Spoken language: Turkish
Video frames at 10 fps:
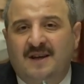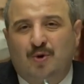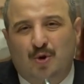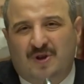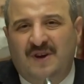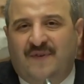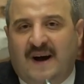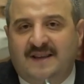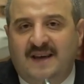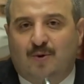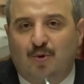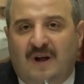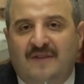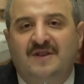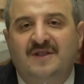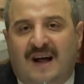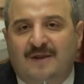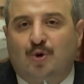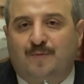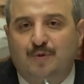kötü ifadeyi kullandı. Nal
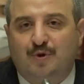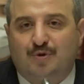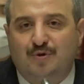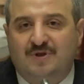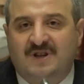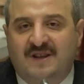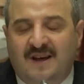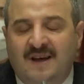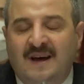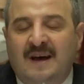topluyorsunuz dedi.